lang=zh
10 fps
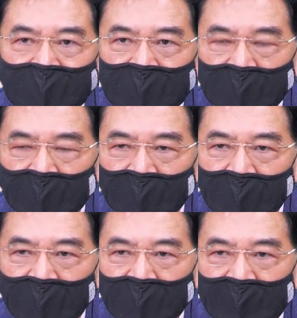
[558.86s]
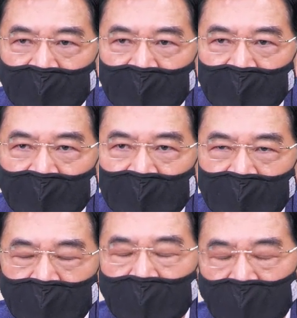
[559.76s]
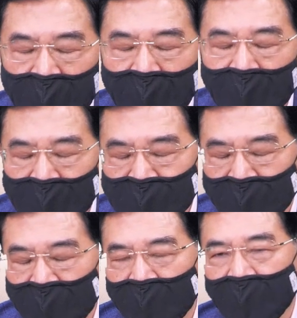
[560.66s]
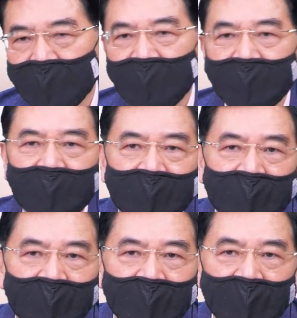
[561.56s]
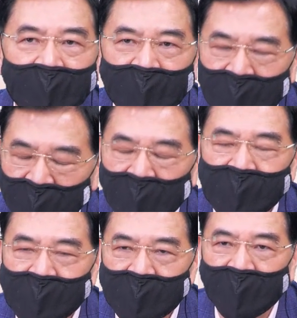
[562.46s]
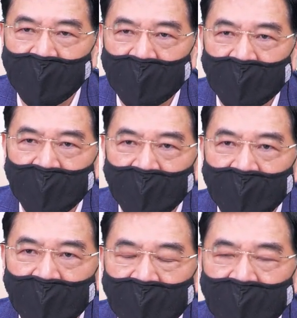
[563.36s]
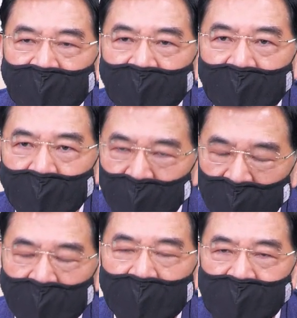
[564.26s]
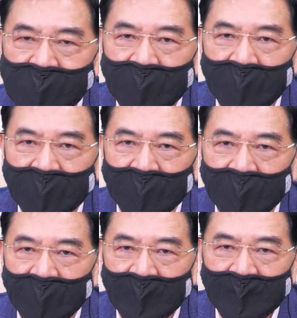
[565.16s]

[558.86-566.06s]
结果呢又快要送你两百点喽，一口又四万喽，对不对？五口又二十万喽，